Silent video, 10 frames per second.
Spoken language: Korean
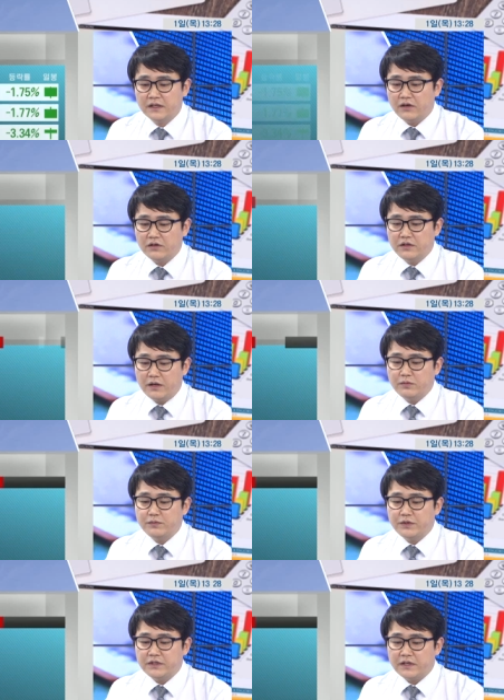어, 이러한
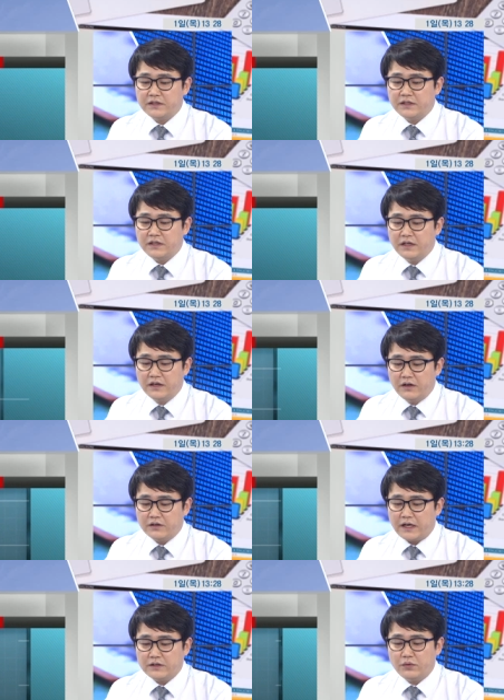부분들이 사실
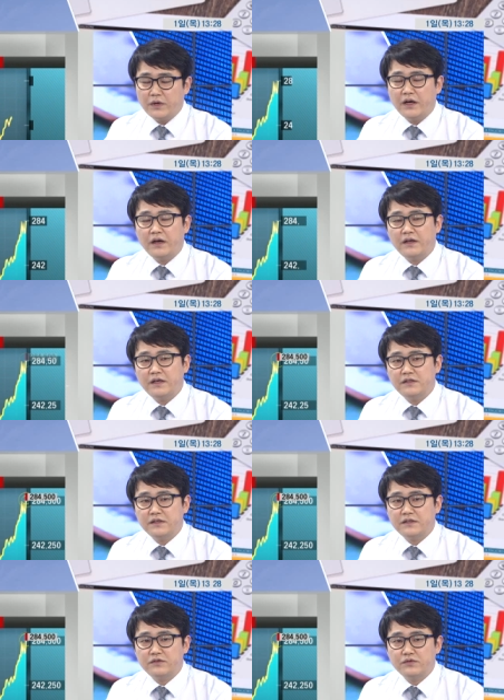어, 다소간의
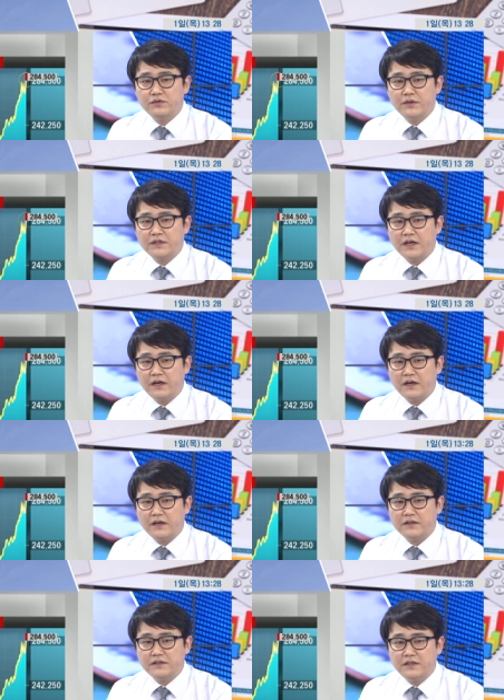이제 지주회사
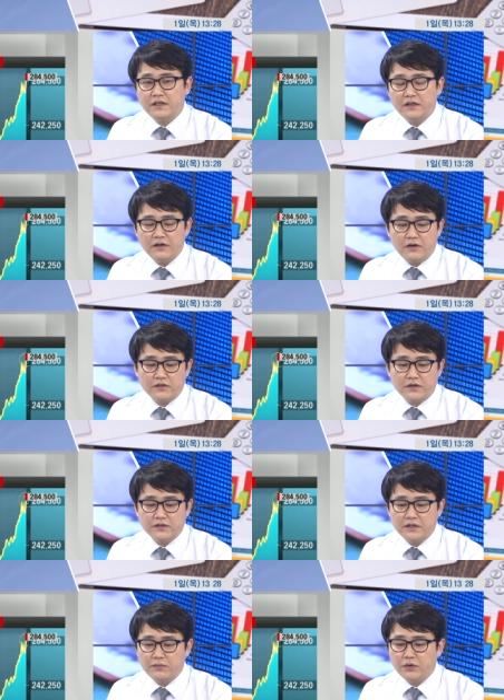들이 어,
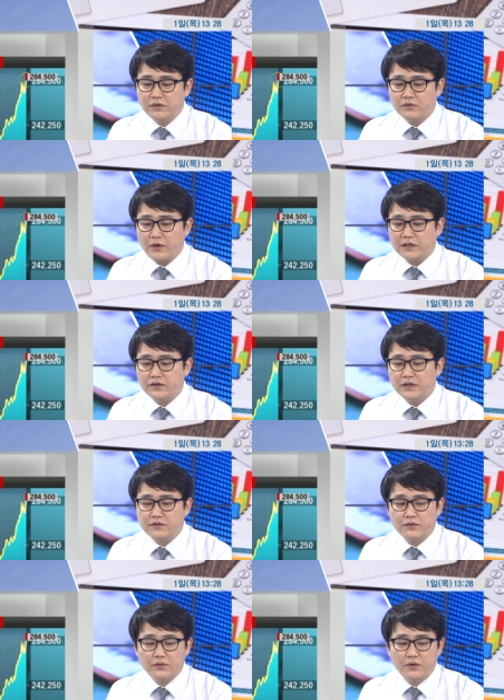정체를 보이는
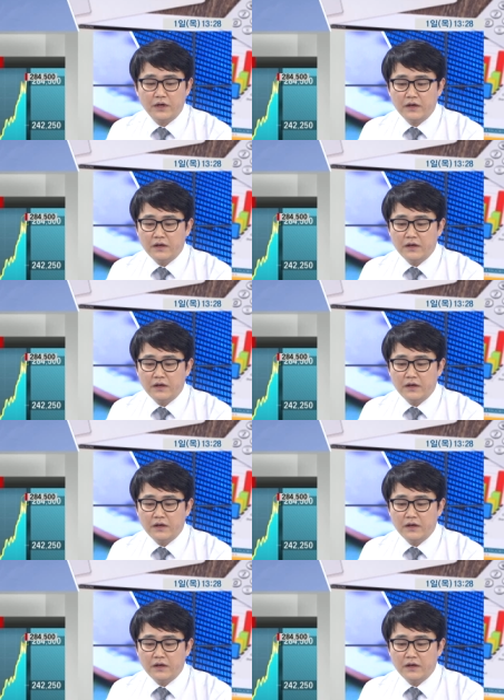과정에서도